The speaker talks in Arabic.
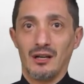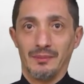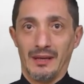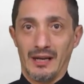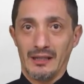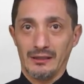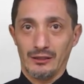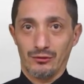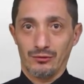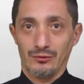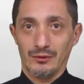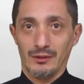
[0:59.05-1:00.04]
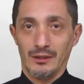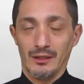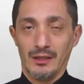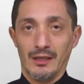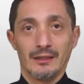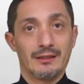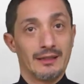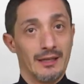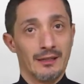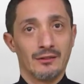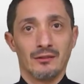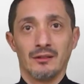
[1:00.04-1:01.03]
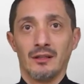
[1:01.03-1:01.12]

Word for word: بحياتهم إن كان